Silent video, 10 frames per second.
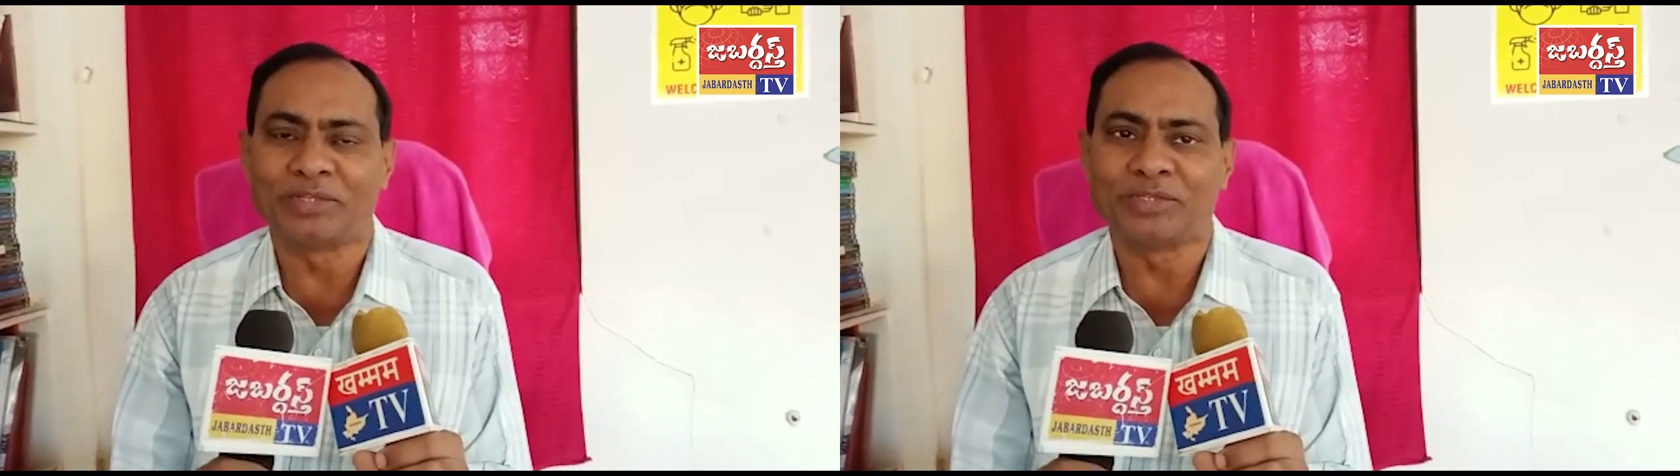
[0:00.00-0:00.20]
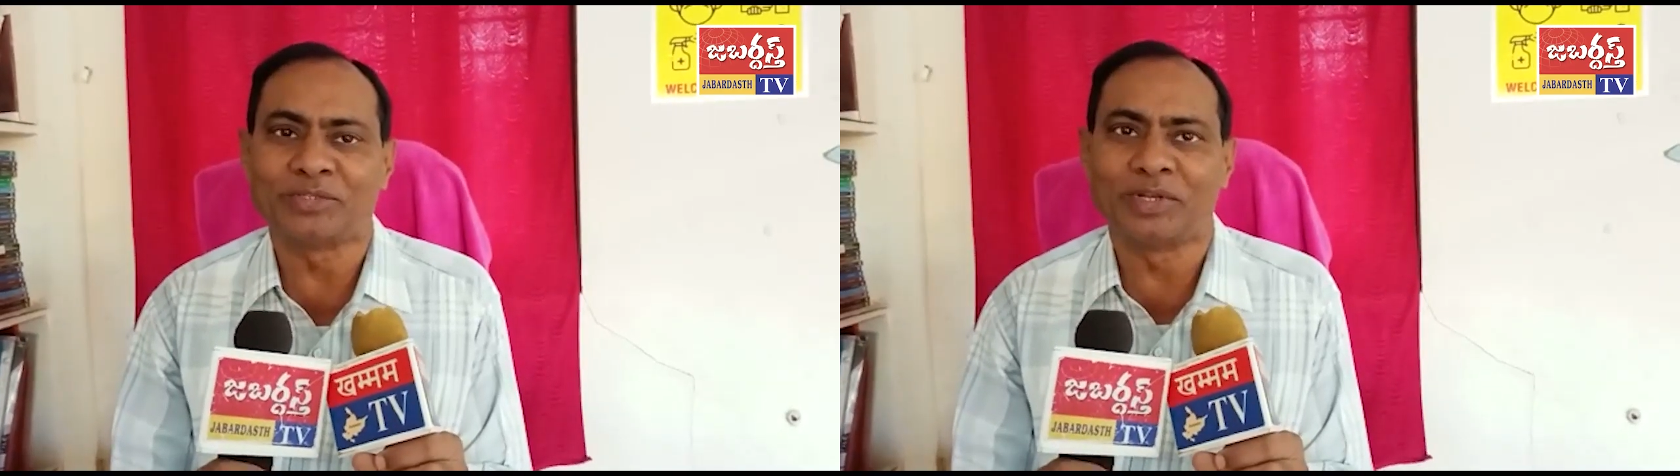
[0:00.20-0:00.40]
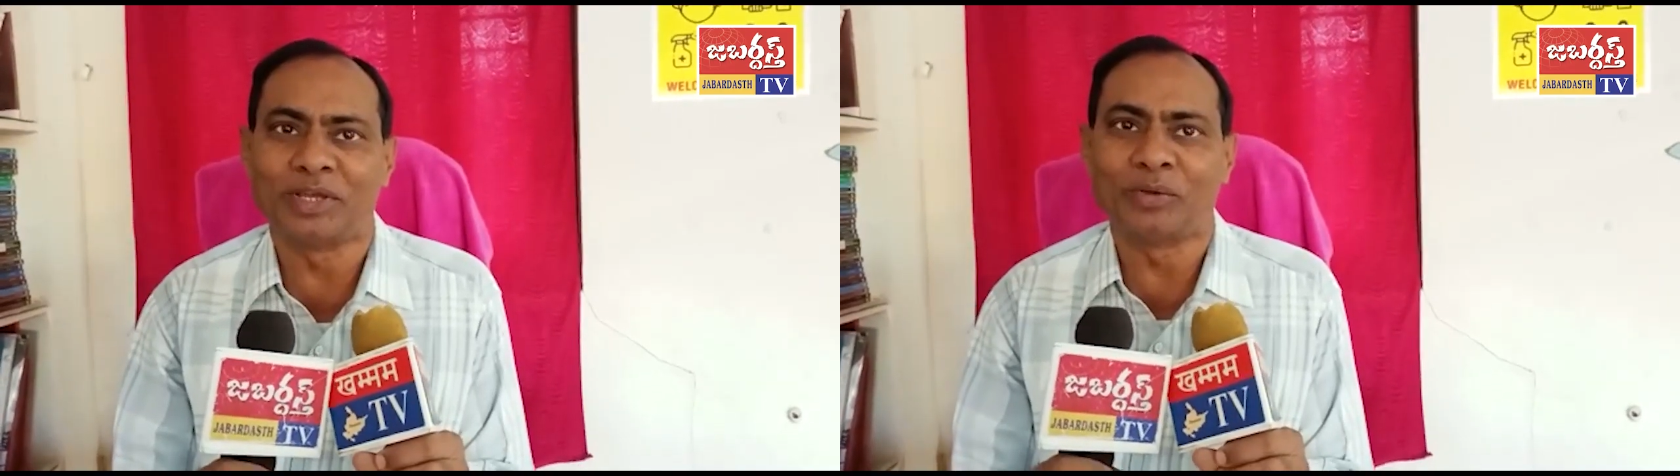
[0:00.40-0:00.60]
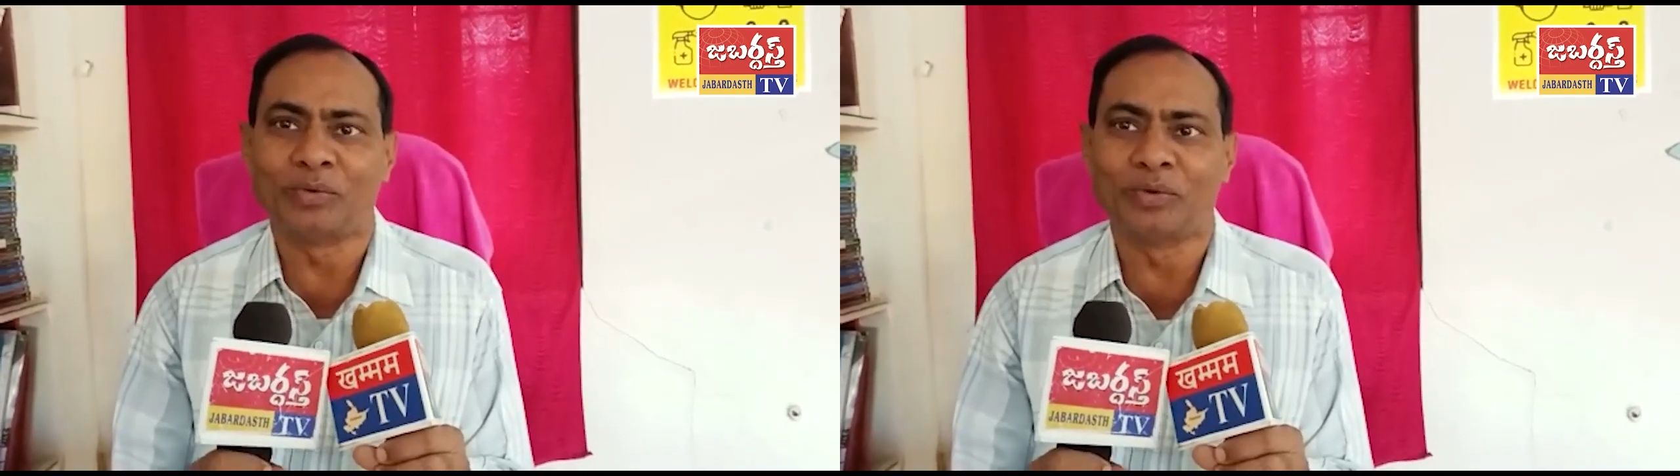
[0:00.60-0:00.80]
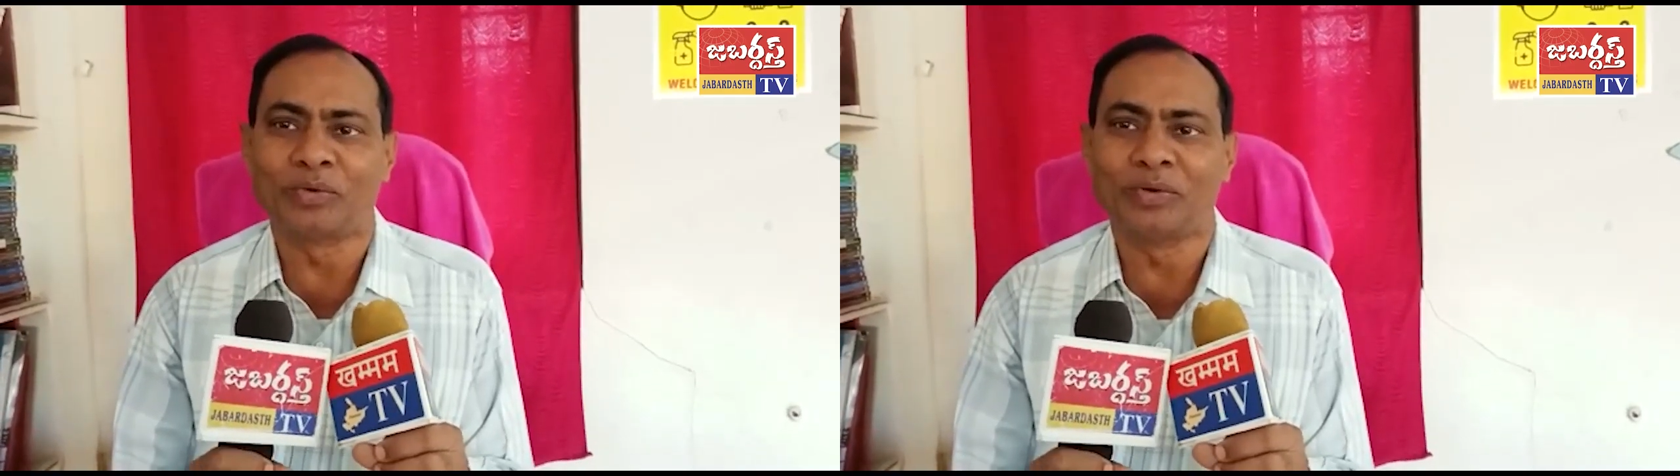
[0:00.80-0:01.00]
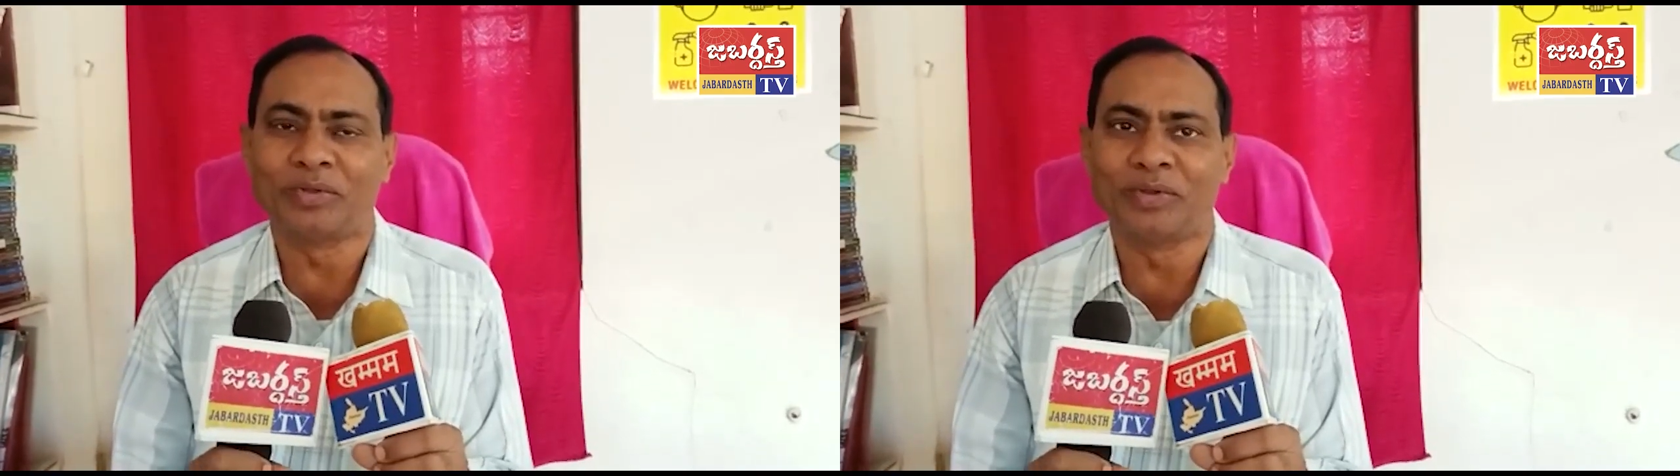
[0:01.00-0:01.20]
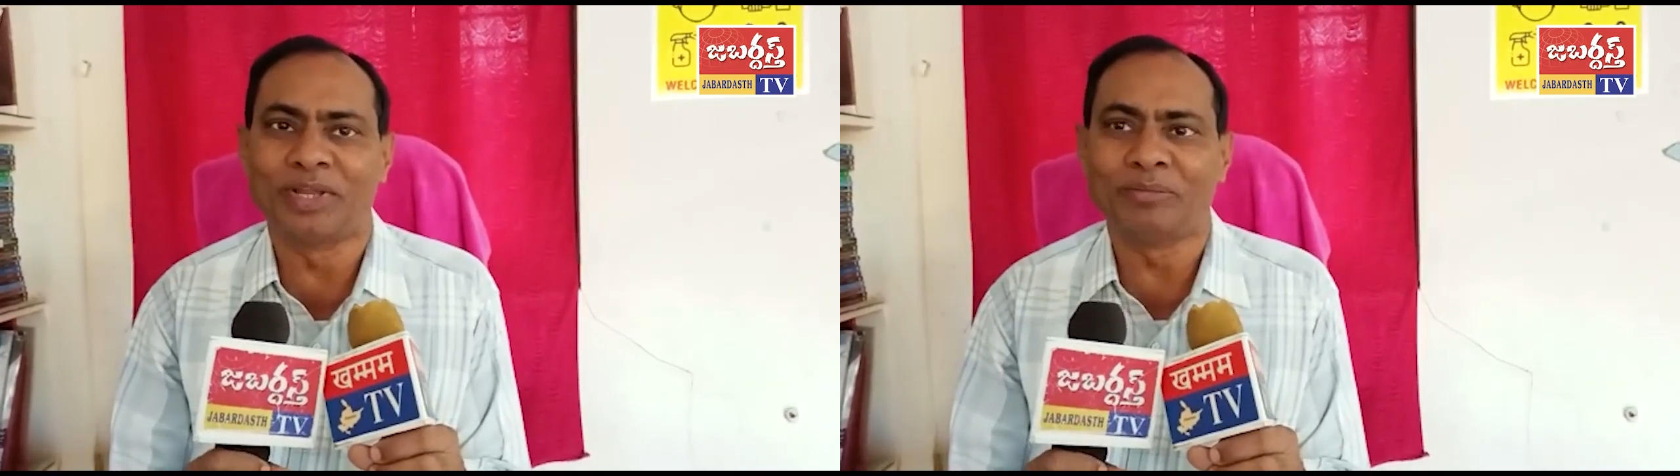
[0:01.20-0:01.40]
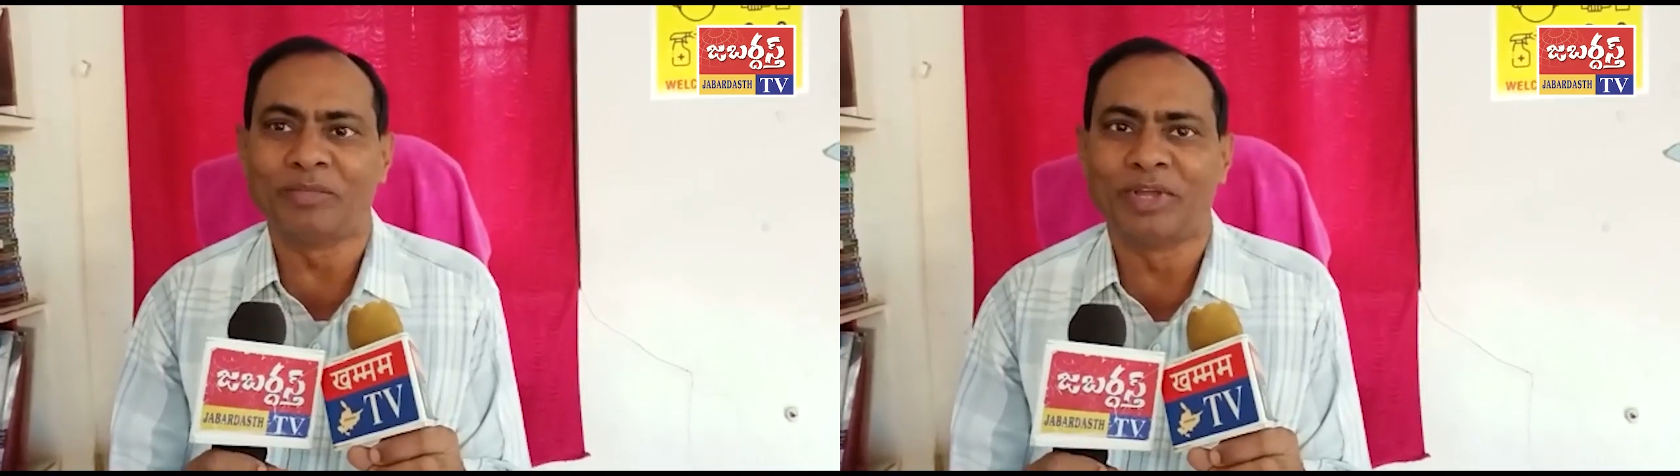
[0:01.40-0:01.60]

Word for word: ఆశిస్తున్నాం కోరుకుంటూ ఉన్నాం